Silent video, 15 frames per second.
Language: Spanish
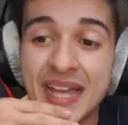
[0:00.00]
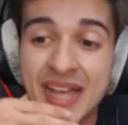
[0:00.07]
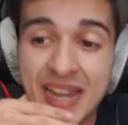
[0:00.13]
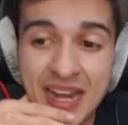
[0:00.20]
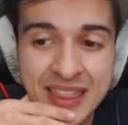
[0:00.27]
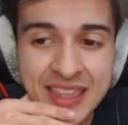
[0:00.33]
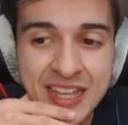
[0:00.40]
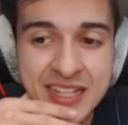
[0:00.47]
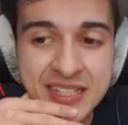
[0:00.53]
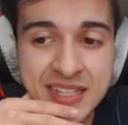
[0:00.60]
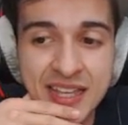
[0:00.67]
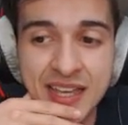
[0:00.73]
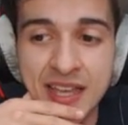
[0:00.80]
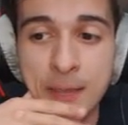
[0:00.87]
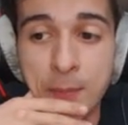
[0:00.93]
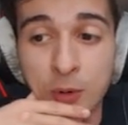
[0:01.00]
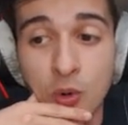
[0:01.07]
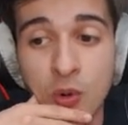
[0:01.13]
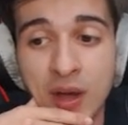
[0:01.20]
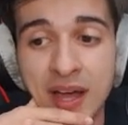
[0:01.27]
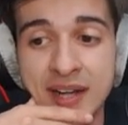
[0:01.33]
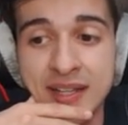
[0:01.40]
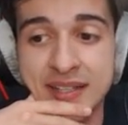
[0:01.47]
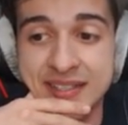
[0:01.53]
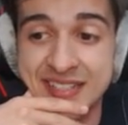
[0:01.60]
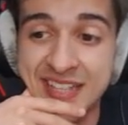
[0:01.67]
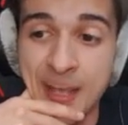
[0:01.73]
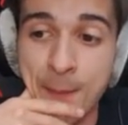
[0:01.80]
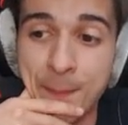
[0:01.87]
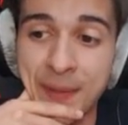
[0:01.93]
Gracias eh, por jugar
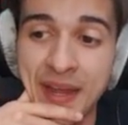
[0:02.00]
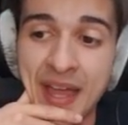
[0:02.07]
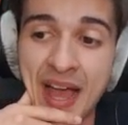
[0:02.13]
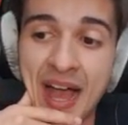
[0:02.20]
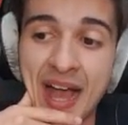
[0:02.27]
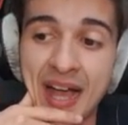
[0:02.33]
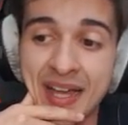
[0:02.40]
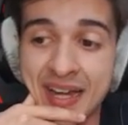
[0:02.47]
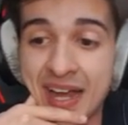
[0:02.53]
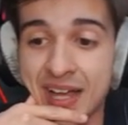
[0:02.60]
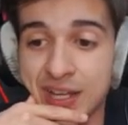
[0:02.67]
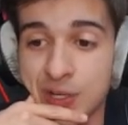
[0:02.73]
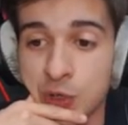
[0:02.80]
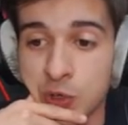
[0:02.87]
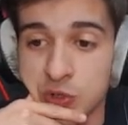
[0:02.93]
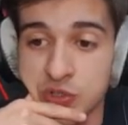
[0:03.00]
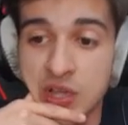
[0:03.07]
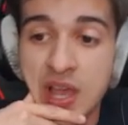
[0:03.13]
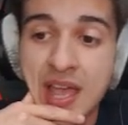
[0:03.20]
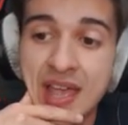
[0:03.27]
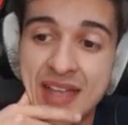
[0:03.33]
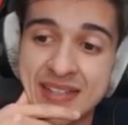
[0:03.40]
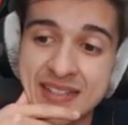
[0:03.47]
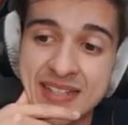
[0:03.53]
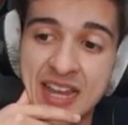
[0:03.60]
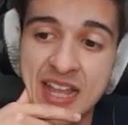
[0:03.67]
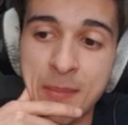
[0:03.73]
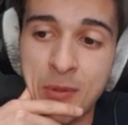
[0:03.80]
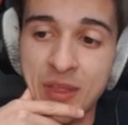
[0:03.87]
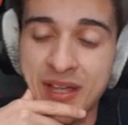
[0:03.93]
siempre a Grand Cross. Ese es
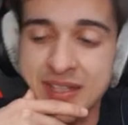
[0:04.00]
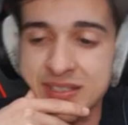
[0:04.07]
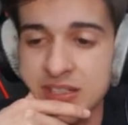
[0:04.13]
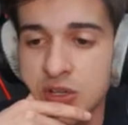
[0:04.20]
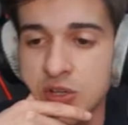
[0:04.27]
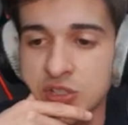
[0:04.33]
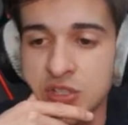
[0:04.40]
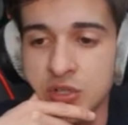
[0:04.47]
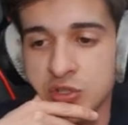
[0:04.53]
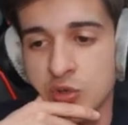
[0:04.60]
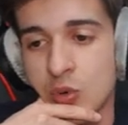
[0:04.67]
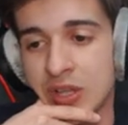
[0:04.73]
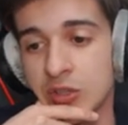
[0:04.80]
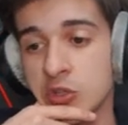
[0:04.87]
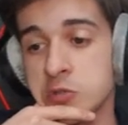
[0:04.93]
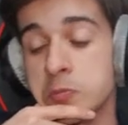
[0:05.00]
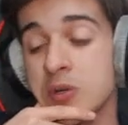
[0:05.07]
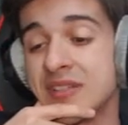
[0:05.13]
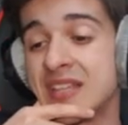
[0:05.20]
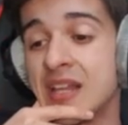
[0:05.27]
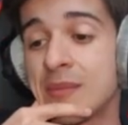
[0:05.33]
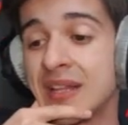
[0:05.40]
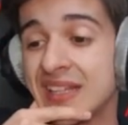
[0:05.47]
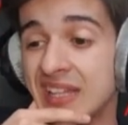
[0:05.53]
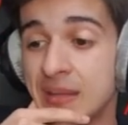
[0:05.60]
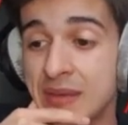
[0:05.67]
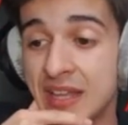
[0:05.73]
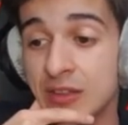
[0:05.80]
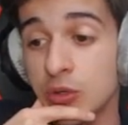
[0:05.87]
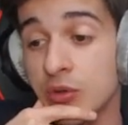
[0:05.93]
el equipo de gestión, no sé no sé cuándo. Después del
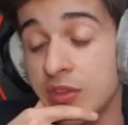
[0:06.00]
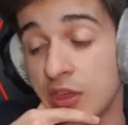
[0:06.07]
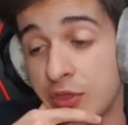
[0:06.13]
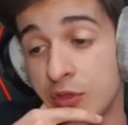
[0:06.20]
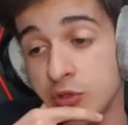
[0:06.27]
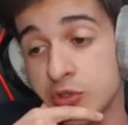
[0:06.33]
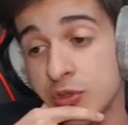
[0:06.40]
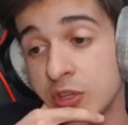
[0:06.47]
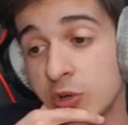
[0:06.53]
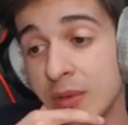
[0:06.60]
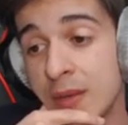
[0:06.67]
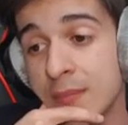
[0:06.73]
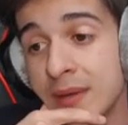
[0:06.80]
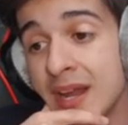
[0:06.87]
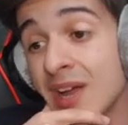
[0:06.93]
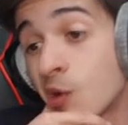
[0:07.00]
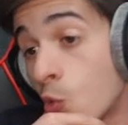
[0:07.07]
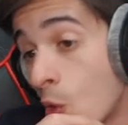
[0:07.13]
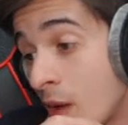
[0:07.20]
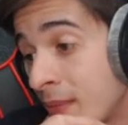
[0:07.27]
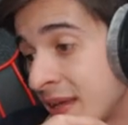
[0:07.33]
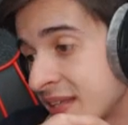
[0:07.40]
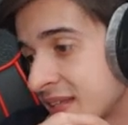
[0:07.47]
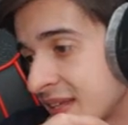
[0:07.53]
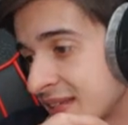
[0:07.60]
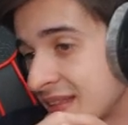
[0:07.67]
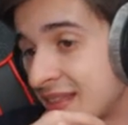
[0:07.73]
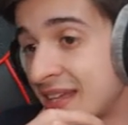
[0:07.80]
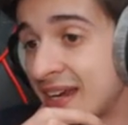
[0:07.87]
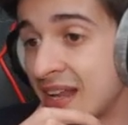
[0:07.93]
mantenimiento 18 de noviembre, jueves,
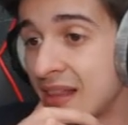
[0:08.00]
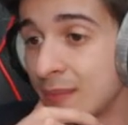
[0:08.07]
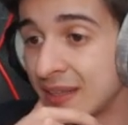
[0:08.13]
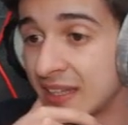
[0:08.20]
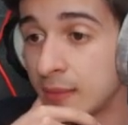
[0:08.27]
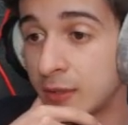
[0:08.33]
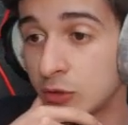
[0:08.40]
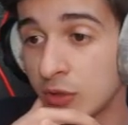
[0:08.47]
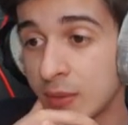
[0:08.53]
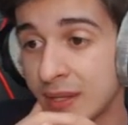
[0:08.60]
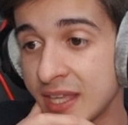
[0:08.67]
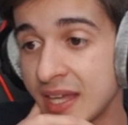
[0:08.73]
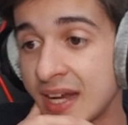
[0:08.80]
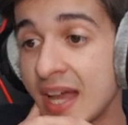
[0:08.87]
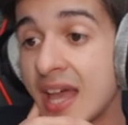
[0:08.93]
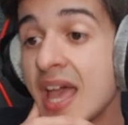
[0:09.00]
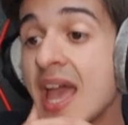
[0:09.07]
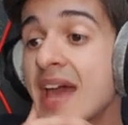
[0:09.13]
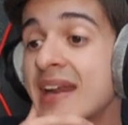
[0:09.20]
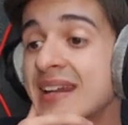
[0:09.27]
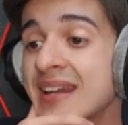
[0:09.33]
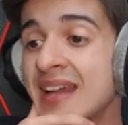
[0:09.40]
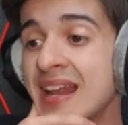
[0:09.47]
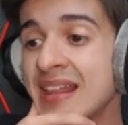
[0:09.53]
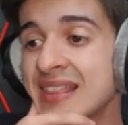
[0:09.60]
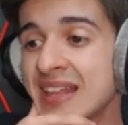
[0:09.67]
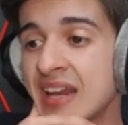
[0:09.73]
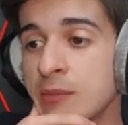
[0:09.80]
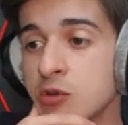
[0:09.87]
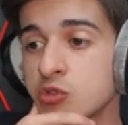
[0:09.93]
es decir, el mantenimiento de mañana,
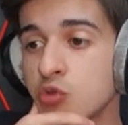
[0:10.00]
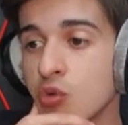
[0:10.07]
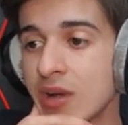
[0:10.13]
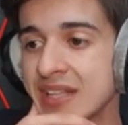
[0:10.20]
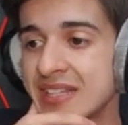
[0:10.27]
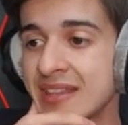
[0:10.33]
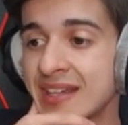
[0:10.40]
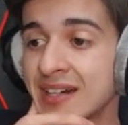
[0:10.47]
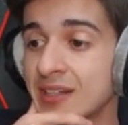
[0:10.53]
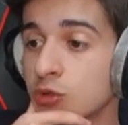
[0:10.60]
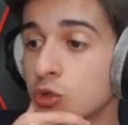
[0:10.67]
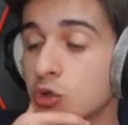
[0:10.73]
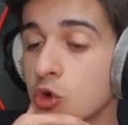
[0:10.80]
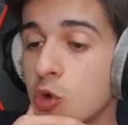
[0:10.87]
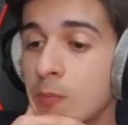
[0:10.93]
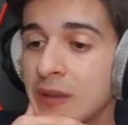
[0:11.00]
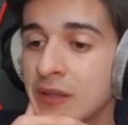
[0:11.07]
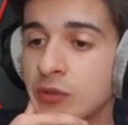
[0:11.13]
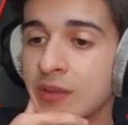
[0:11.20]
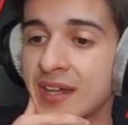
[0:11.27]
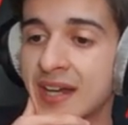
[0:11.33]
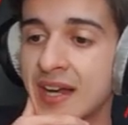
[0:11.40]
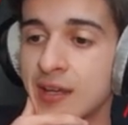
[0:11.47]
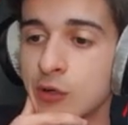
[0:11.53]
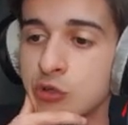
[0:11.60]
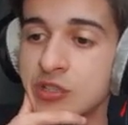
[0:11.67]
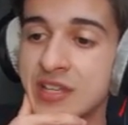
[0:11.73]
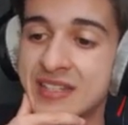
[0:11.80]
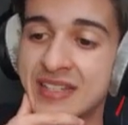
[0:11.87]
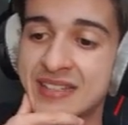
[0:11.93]
realizaremos un gacha de retorno completo de Grand
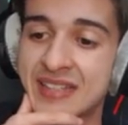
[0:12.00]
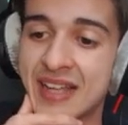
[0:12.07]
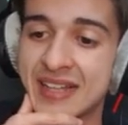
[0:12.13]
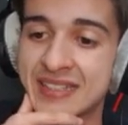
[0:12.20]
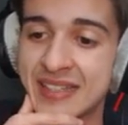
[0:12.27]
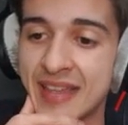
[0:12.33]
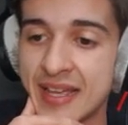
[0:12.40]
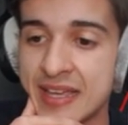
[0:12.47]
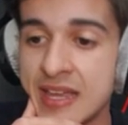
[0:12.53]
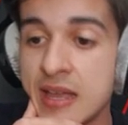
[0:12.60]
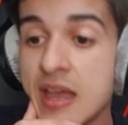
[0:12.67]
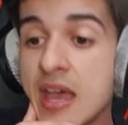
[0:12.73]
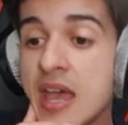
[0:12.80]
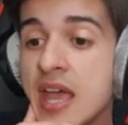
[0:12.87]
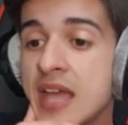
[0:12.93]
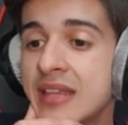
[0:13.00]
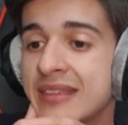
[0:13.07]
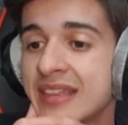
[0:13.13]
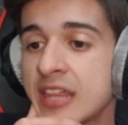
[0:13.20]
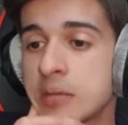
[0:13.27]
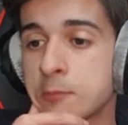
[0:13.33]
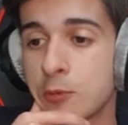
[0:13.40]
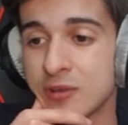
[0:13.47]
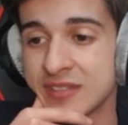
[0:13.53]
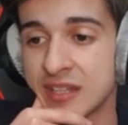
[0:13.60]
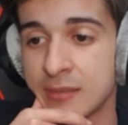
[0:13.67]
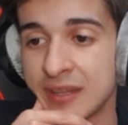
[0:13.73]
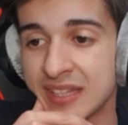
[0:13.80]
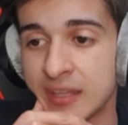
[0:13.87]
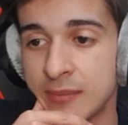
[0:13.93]
Cross, que es este gacha de aquí. Y dice después
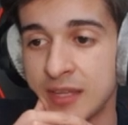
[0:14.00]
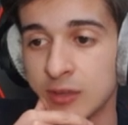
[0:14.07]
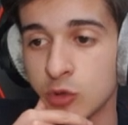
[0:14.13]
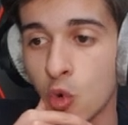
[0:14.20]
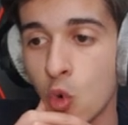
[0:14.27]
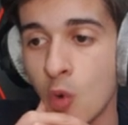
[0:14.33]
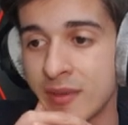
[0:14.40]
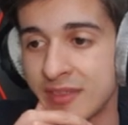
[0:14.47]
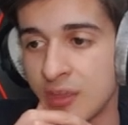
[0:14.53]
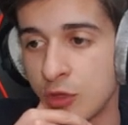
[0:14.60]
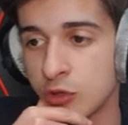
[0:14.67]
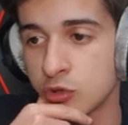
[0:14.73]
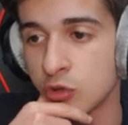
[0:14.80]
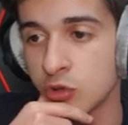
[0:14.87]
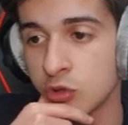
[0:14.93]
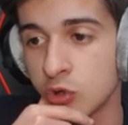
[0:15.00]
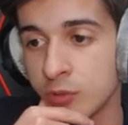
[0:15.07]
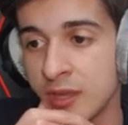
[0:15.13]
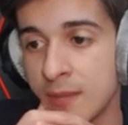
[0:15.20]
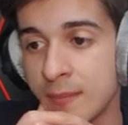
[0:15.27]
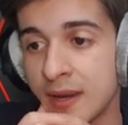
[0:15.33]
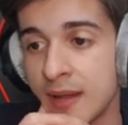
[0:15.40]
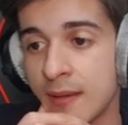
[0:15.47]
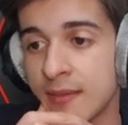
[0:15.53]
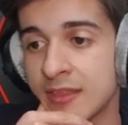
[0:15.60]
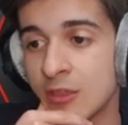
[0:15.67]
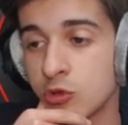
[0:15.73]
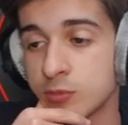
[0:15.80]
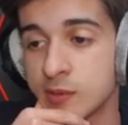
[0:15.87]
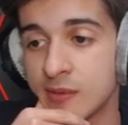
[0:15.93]
del mantenimiento, jueves 18 de noviembre
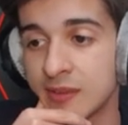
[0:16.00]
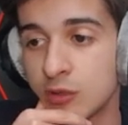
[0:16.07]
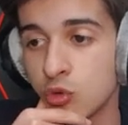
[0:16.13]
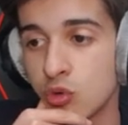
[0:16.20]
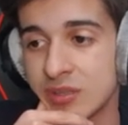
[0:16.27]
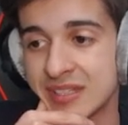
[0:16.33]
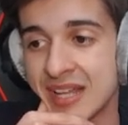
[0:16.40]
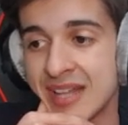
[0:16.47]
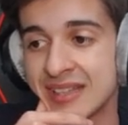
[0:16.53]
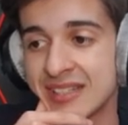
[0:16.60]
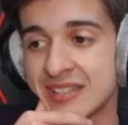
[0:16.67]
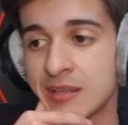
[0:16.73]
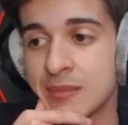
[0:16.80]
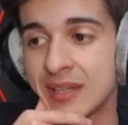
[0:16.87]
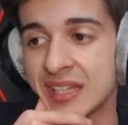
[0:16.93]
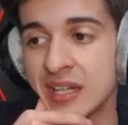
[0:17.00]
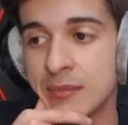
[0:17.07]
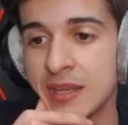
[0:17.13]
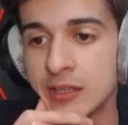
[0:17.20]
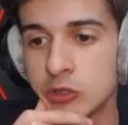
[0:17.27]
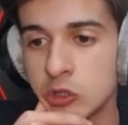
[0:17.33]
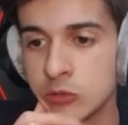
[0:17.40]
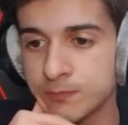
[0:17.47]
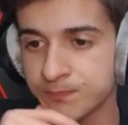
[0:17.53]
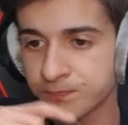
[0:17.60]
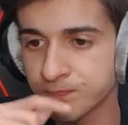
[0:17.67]
de 2021 hasta antes del mantenimiento.